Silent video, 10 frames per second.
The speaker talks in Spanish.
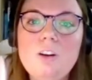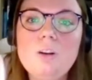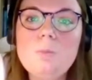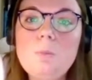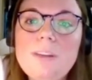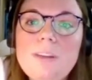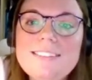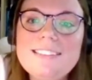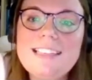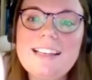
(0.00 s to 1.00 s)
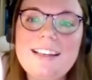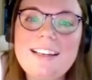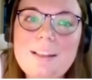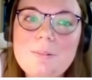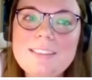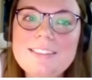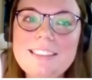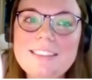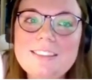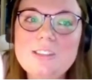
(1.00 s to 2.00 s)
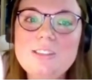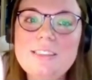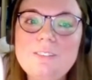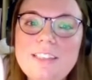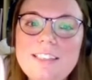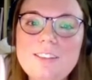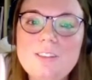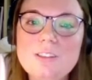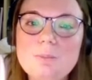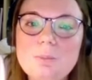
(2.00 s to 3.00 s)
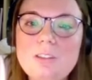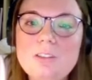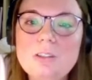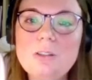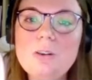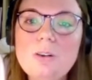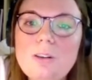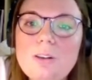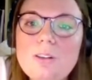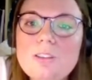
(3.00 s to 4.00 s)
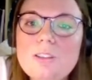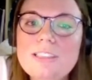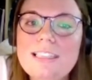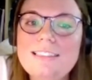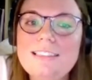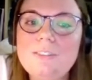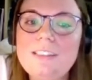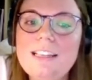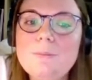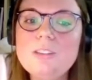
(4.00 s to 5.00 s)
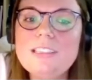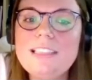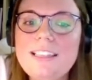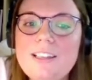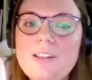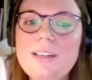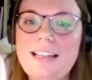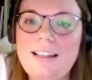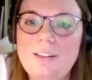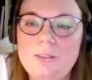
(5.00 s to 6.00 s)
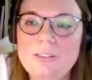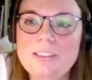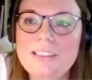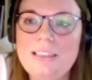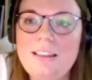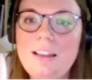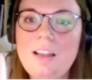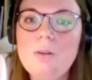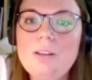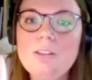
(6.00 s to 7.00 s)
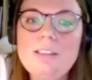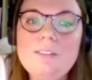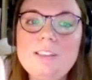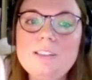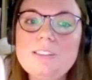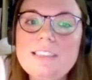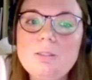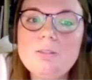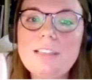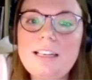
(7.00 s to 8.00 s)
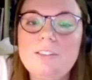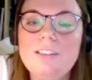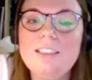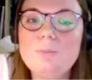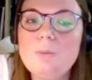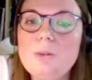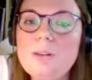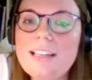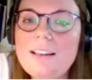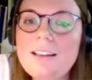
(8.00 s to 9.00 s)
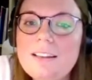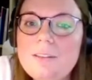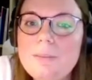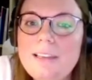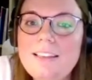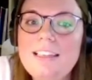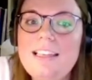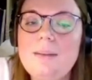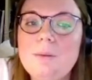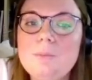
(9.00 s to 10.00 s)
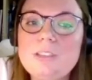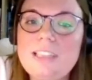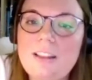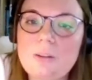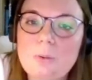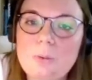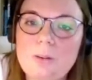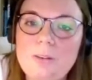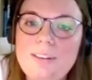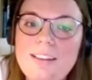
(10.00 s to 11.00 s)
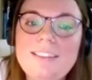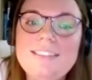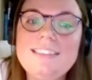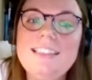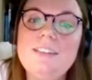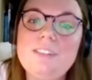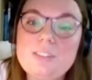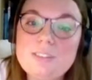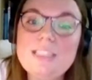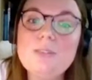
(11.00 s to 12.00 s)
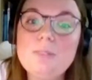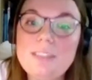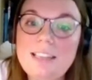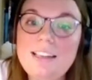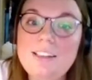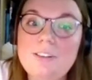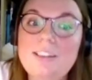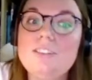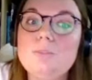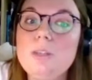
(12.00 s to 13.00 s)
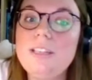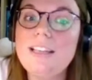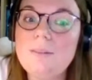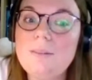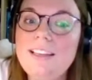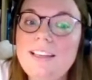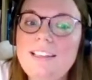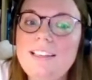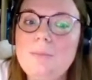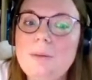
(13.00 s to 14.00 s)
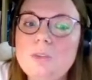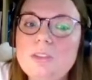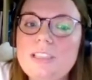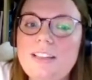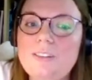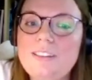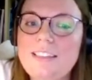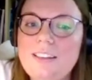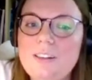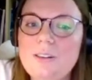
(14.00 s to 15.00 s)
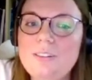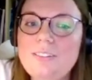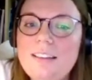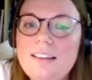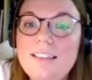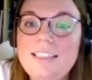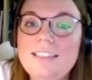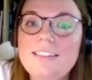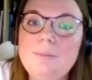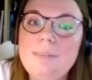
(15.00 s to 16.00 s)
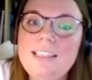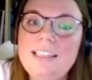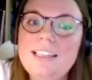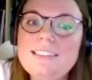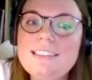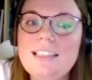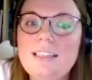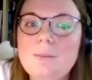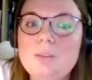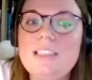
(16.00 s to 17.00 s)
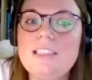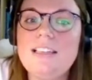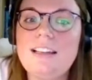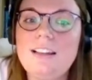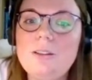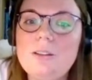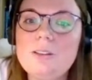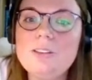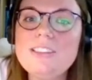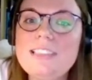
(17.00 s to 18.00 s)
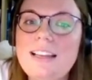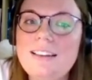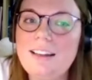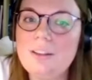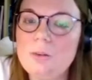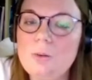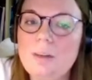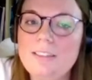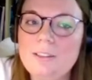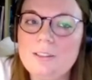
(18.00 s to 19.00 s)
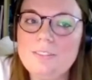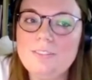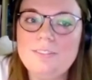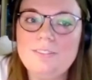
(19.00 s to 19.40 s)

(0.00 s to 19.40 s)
¿Cómo pueden ser de graves estos efectos? Pues los oncólogos los clasificamos en cinco grados. Cuando el efecto secundario es poco grave, le llamamos grado 1. Si el efecto secundario es muy grave, le llamamos grado 5 y entre medias tenemos del grado 2 al grado 4.